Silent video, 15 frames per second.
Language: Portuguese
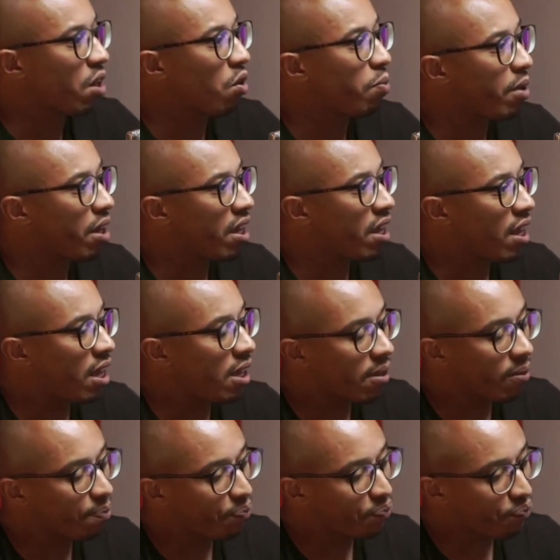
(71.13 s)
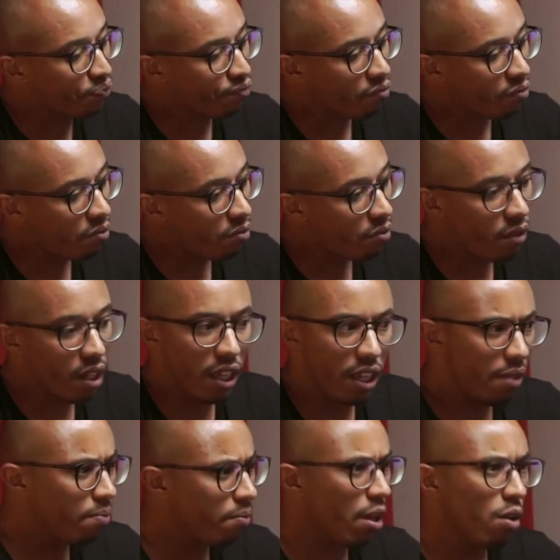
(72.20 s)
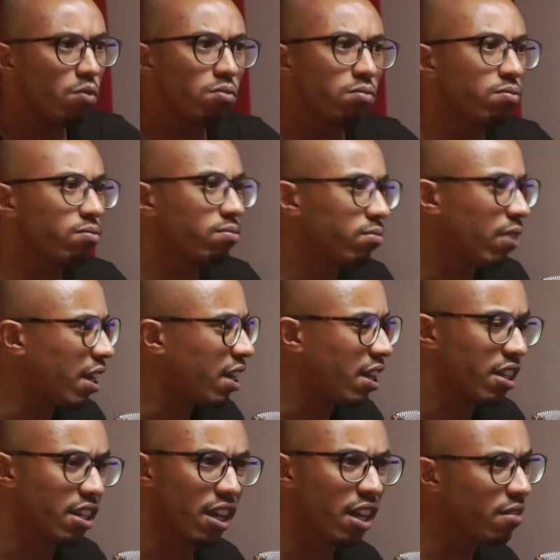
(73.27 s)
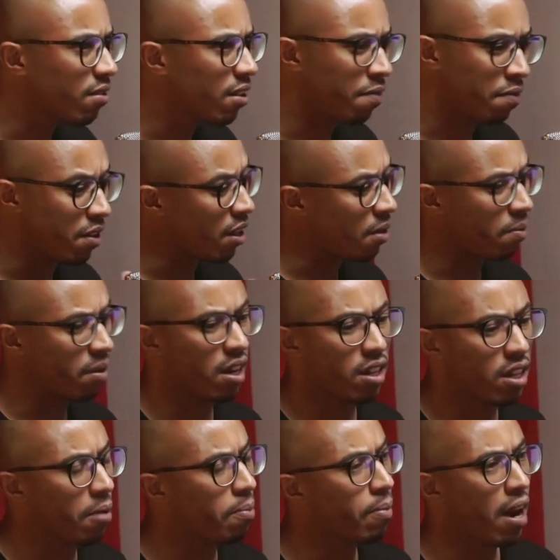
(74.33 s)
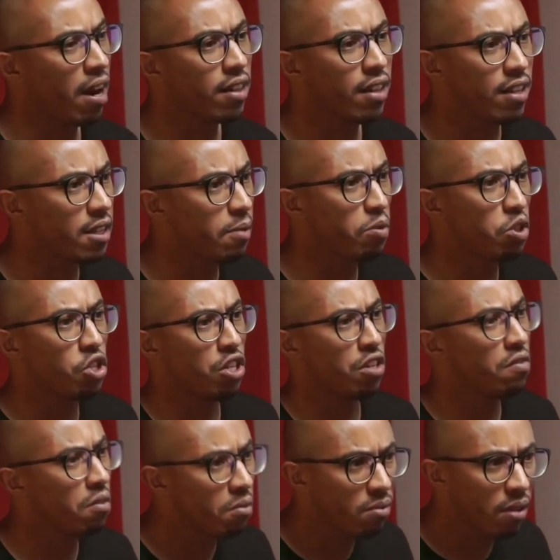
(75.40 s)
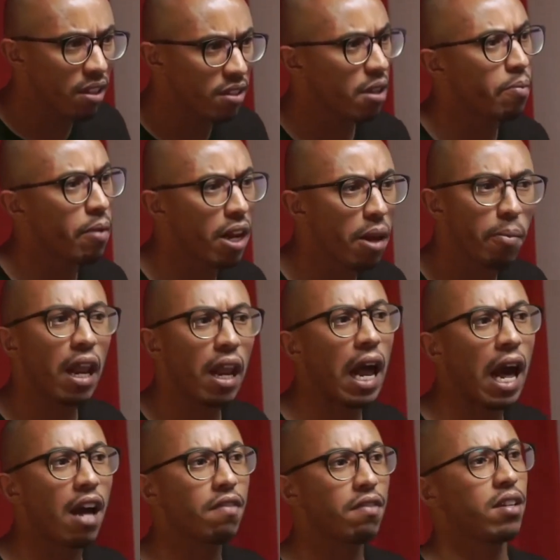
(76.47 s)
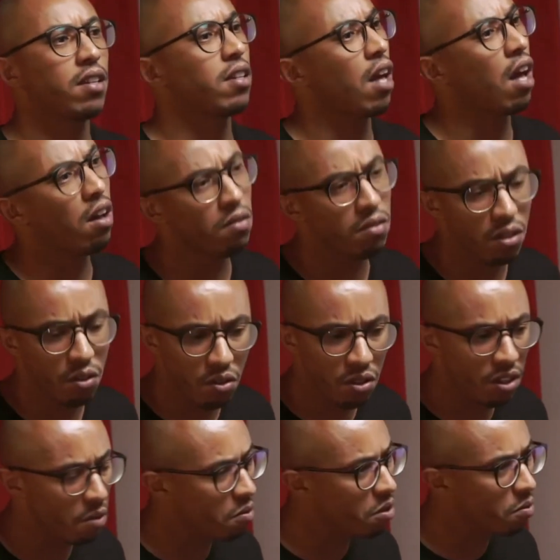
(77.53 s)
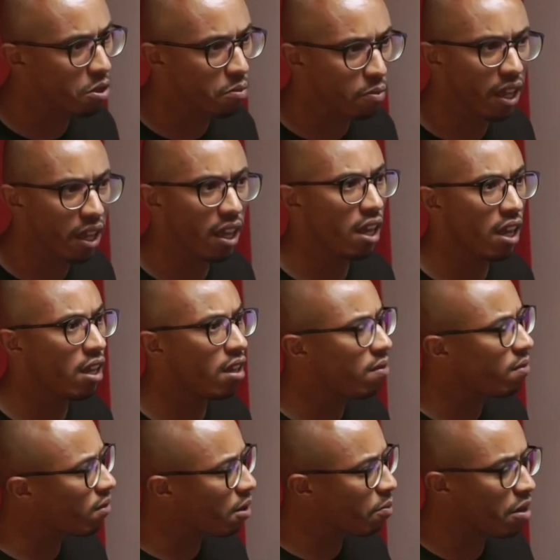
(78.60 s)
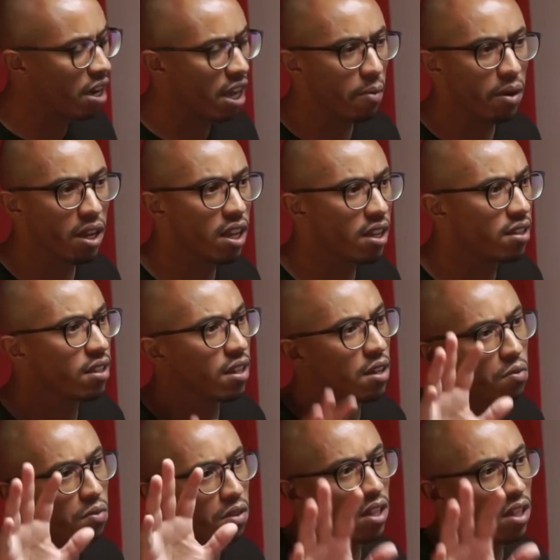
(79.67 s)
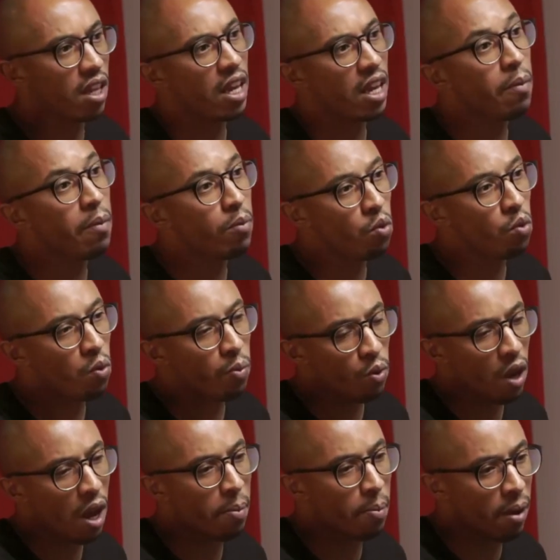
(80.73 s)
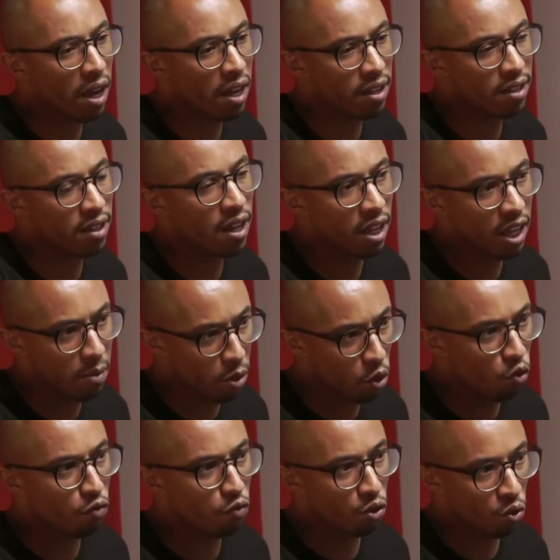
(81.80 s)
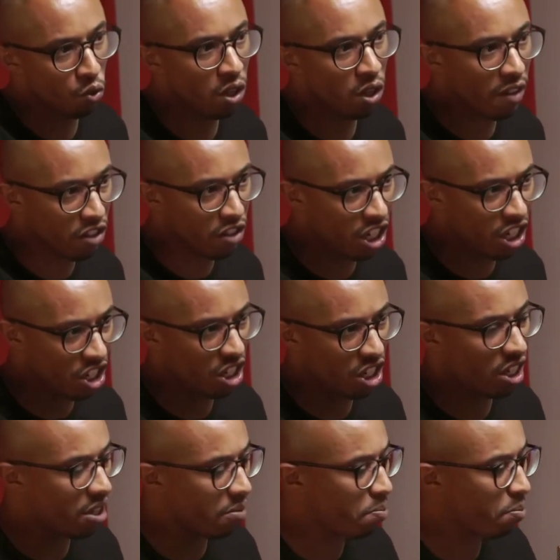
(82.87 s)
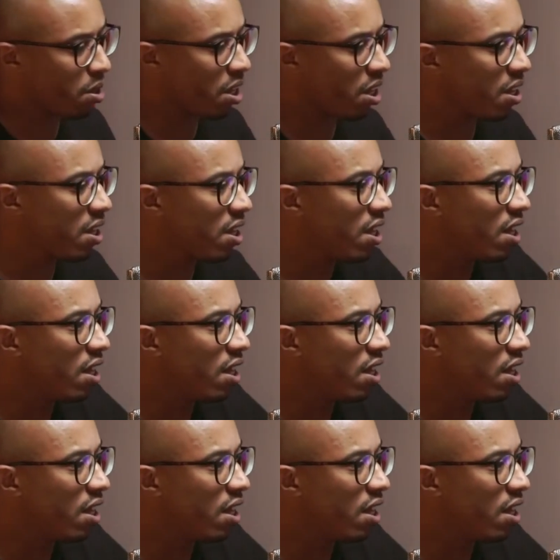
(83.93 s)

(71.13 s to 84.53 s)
que eu preguei. E, meu, a igreja, você via a igreja aberta, receptiva, recebendo a palavra e tal. E eu simplesmente preguei, terminei a pregação, entreguei pro, pro rapaz que me convidou, que estava dirigindo a campanha